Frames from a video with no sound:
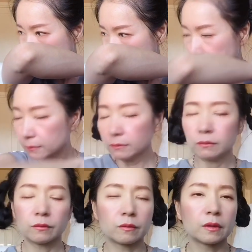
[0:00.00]
อืม
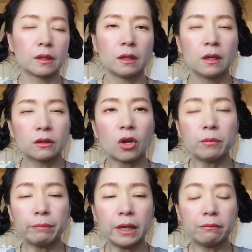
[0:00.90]
ตอน
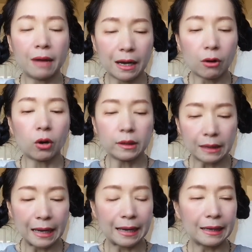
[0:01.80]
เปิดมาค่อน
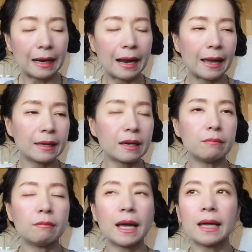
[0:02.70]
ข้างคล้ายกัน
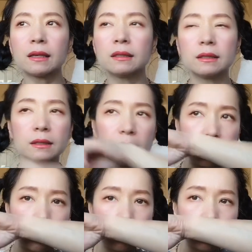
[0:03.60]
มากเลย
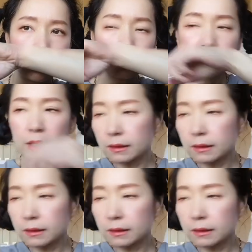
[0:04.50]
เพียงแต่